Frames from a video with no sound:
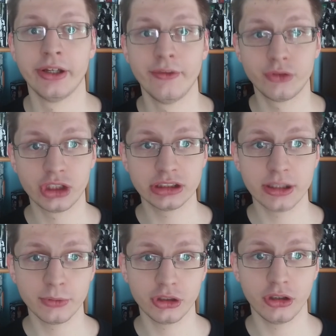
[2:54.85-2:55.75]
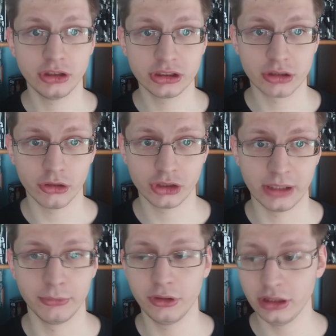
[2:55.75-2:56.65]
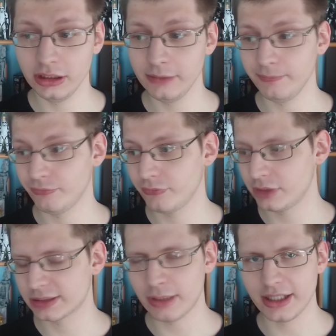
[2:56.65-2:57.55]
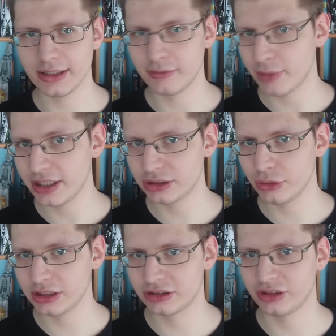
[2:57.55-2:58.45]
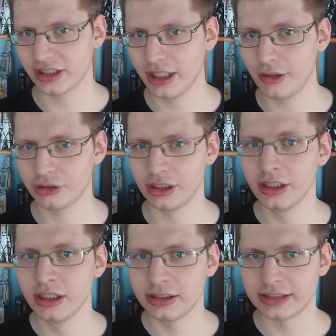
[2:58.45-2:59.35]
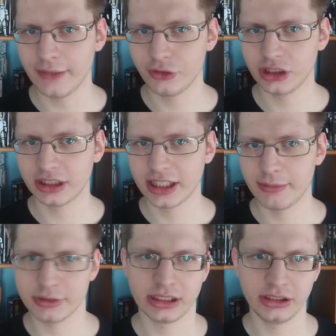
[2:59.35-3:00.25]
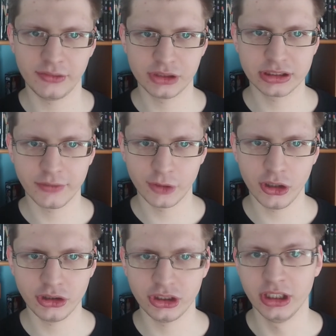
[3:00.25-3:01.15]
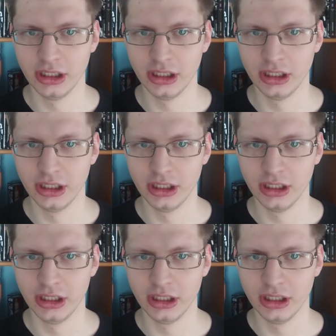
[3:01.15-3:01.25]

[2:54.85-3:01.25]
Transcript: wszystko przychodzi z kosztem, no i z Merysu jest coś takiego, że zawsze takiej postaci wszystko wychodzi,